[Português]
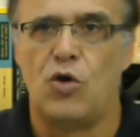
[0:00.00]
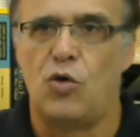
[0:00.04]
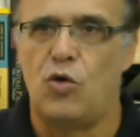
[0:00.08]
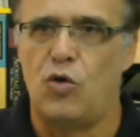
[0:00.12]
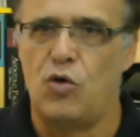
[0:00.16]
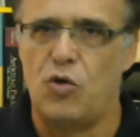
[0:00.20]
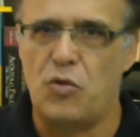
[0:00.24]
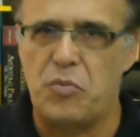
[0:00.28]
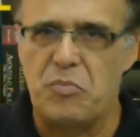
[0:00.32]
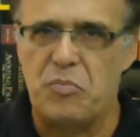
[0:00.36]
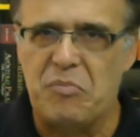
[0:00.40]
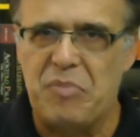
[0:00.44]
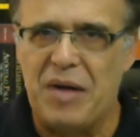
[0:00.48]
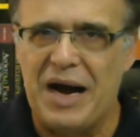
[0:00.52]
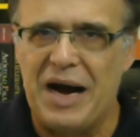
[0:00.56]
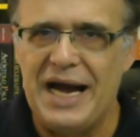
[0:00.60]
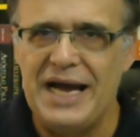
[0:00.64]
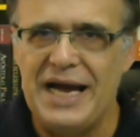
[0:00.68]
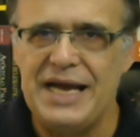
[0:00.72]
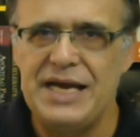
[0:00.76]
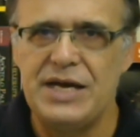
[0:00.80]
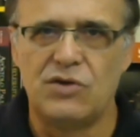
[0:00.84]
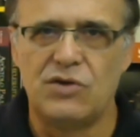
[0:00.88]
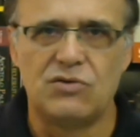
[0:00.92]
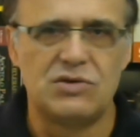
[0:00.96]
O
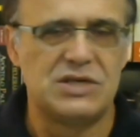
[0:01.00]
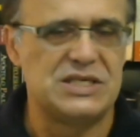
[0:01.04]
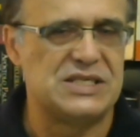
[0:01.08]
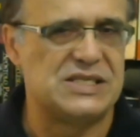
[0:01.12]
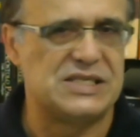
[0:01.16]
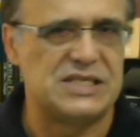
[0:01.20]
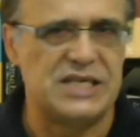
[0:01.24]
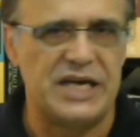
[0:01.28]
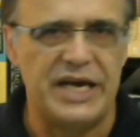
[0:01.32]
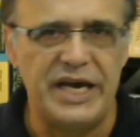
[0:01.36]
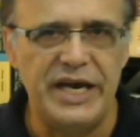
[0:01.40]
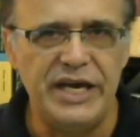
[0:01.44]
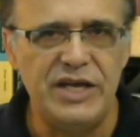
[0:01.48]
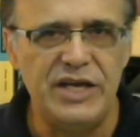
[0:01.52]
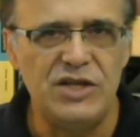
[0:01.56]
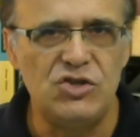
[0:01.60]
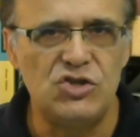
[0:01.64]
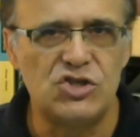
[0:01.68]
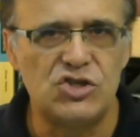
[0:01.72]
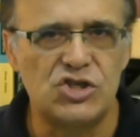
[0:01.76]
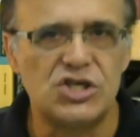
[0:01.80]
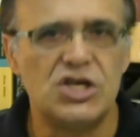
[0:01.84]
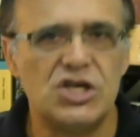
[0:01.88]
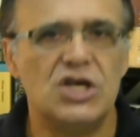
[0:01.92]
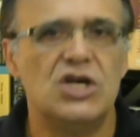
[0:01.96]
Pai é
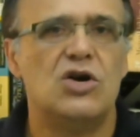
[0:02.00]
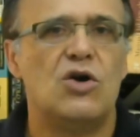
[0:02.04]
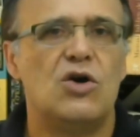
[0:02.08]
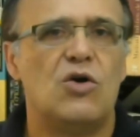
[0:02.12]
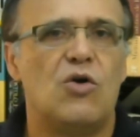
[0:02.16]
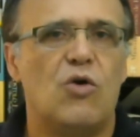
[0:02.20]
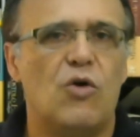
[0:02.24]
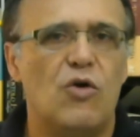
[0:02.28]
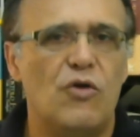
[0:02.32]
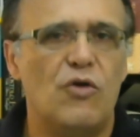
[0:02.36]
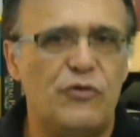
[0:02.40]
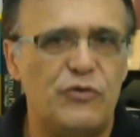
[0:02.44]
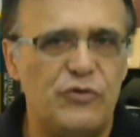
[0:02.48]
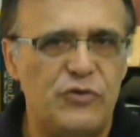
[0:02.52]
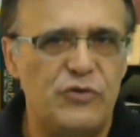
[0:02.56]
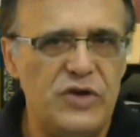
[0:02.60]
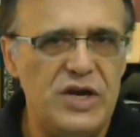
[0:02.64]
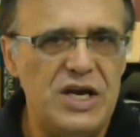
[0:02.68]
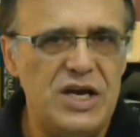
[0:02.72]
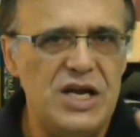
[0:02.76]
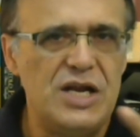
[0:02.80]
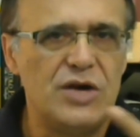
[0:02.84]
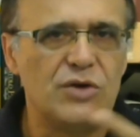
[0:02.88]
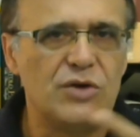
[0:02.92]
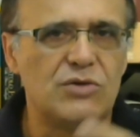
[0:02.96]
onisciente, o
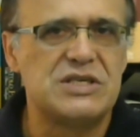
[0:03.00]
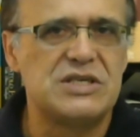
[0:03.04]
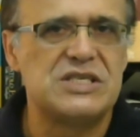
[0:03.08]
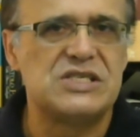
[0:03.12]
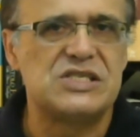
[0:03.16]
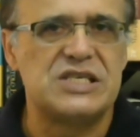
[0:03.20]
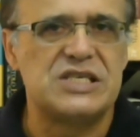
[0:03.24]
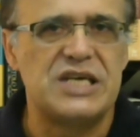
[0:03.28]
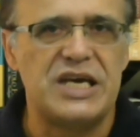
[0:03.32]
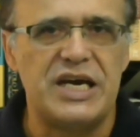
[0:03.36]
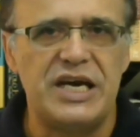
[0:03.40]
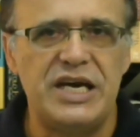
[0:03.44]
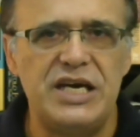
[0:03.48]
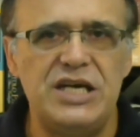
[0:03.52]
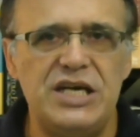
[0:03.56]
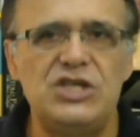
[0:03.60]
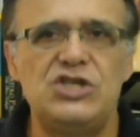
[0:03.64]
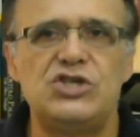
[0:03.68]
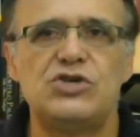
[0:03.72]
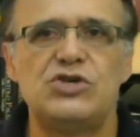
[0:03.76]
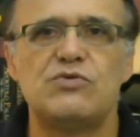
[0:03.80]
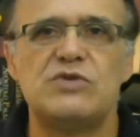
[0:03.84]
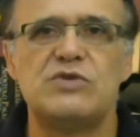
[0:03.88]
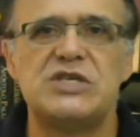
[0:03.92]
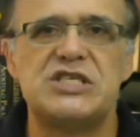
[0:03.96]
Filho é
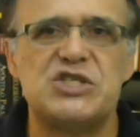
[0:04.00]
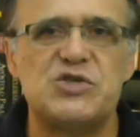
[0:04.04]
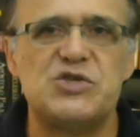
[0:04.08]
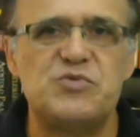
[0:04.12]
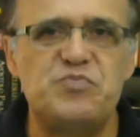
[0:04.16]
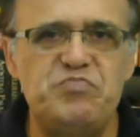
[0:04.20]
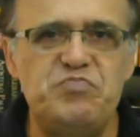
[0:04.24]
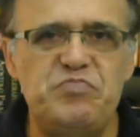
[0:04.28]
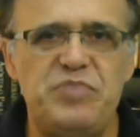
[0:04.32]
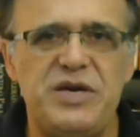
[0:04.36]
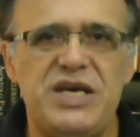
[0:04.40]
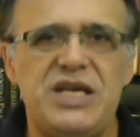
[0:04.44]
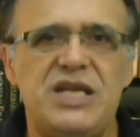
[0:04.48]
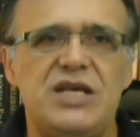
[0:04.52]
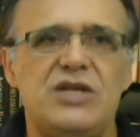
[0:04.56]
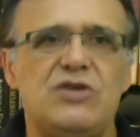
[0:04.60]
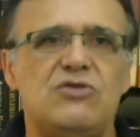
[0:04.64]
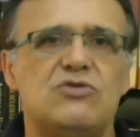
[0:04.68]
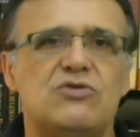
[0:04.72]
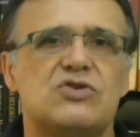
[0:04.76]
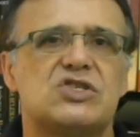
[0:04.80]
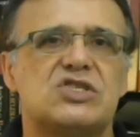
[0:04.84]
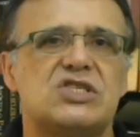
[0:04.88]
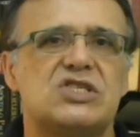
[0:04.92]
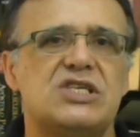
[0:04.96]
onisciente, o
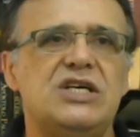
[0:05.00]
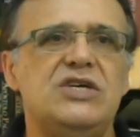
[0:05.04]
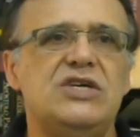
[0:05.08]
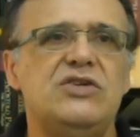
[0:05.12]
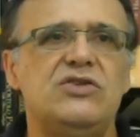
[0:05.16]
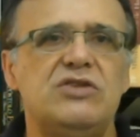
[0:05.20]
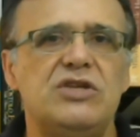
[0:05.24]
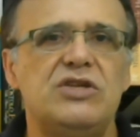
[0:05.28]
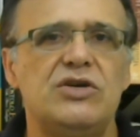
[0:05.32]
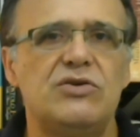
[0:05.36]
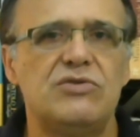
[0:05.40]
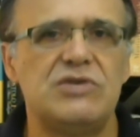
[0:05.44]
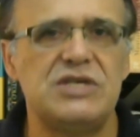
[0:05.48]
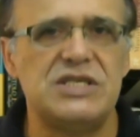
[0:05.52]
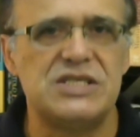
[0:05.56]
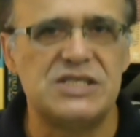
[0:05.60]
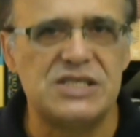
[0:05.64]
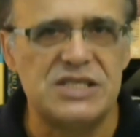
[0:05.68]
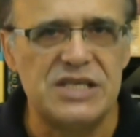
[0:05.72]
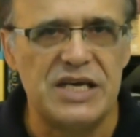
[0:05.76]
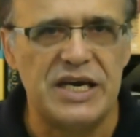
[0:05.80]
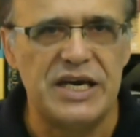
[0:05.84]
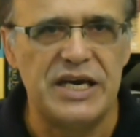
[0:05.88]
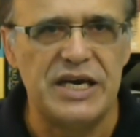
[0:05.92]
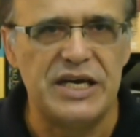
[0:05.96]
Espírito Santo é
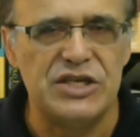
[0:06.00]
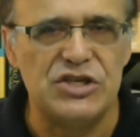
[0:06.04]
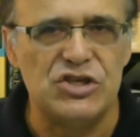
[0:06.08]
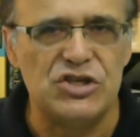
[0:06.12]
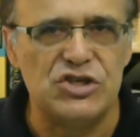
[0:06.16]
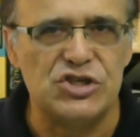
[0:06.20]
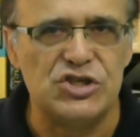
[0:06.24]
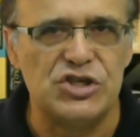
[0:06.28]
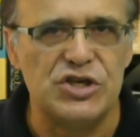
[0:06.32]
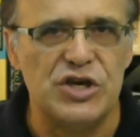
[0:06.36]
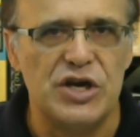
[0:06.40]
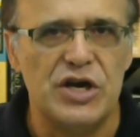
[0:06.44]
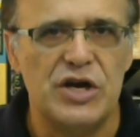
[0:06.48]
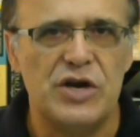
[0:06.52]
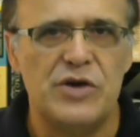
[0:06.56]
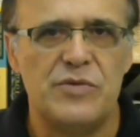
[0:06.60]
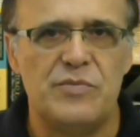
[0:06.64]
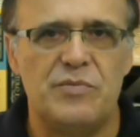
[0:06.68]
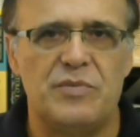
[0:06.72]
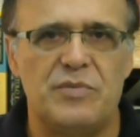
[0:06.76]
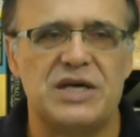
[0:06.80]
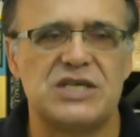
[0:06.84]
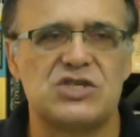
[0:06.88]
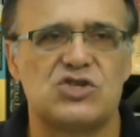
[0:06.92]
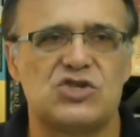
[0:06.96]
onisciente,
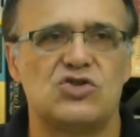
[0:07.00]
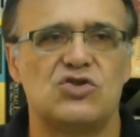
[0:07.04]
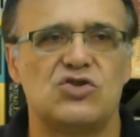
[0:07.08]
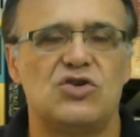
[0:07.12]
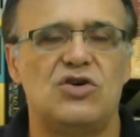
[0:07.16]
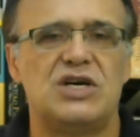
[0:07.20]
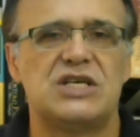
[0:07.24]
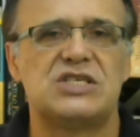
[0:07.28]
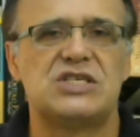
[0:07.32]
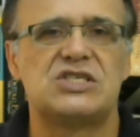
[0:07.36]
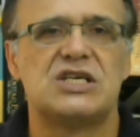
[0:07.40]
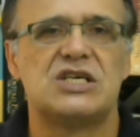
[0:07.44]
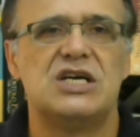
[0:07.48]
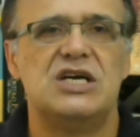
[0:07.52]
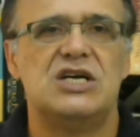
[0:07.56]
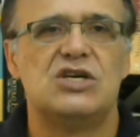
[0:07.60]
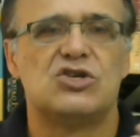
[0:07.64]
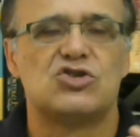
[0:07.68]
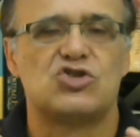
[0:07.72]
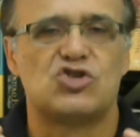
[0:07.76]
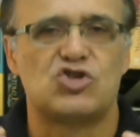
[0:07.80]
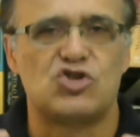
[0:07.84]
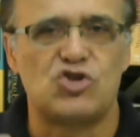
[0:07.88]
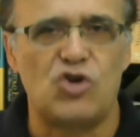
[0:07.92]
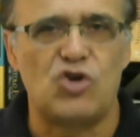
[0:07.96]
mas nós
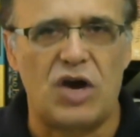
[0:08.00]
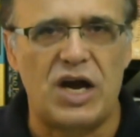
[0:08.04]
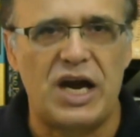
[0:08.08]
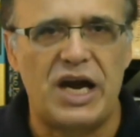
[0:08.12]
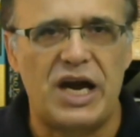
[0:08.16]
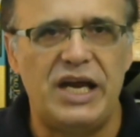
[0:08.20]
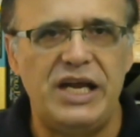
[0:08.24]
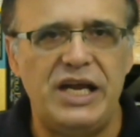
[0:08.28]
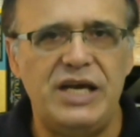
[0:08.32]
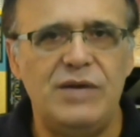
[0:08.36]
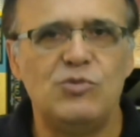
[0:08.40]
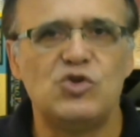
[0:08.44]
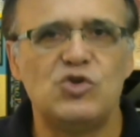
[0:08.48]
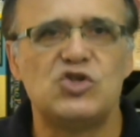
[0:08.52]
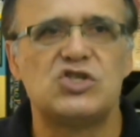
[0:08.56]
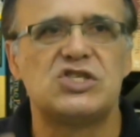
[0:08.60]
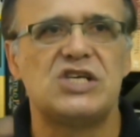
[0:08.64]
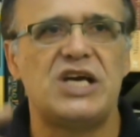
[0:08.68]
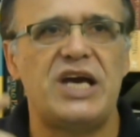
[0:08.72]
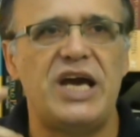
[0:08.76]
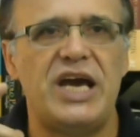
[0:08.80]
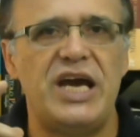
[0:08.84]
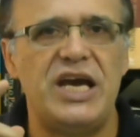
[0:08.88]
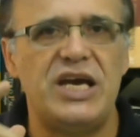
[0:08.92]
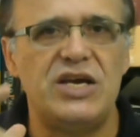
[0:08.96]
só
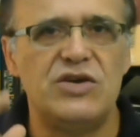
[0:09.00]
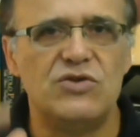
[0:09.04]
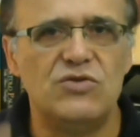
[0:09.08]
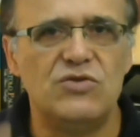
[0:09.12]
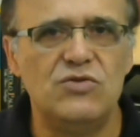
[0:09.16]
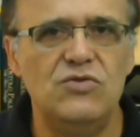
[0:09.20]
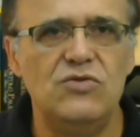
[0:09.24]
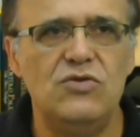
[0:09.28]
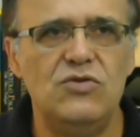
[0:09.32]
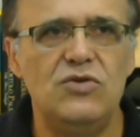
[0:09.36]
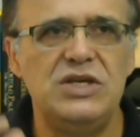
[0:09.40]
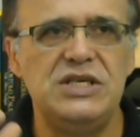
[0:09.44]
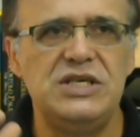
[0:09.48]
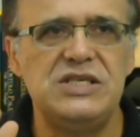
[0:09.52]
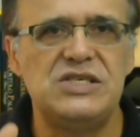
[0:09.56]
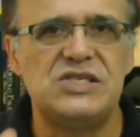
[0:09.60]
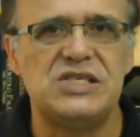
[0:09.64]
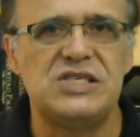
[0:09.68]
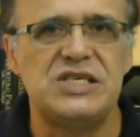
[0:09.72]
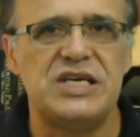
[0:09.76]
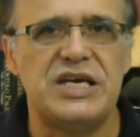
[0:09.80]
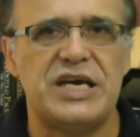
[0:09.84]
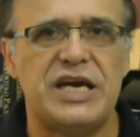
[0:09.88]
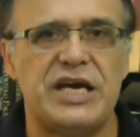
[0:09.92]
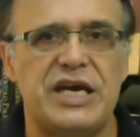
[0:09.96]
cremos em um
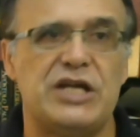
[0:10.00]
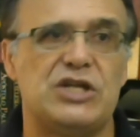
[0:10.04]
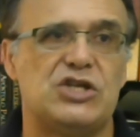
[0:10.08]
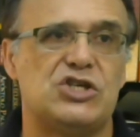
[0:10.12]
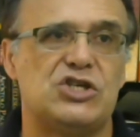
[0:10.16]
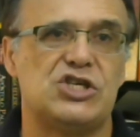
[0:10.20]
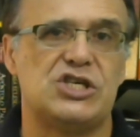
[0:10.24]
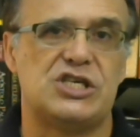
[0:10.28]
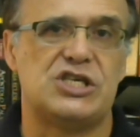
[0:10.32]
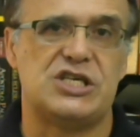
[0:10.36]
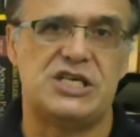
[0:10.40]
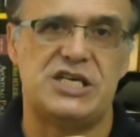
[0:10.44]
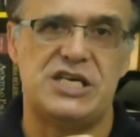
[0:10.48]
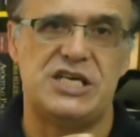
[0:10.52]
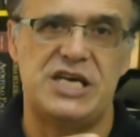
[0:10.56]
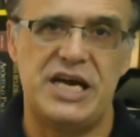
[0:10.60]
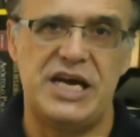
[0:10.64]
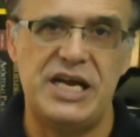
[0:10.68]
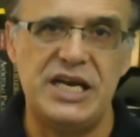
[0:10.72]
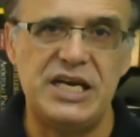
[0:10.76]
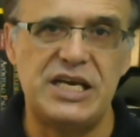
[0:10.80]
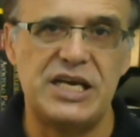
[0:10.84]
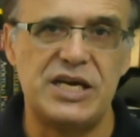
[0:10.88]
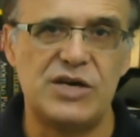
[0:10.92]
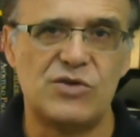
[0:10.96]
onisciente, que é
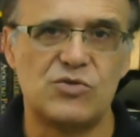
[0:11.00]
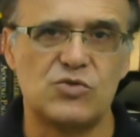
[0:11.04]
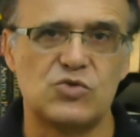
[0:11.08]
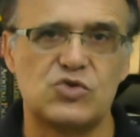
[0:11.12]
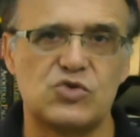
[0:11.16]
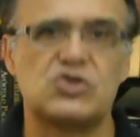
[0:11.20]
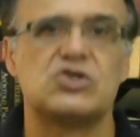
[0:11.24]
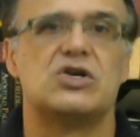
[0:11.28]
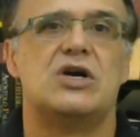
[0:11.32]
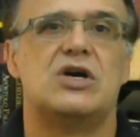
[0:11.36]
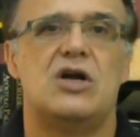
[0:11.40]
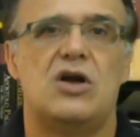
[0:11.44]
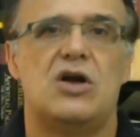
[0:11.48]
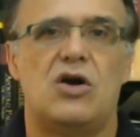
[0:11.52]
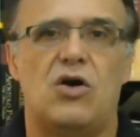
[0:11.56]
Deus.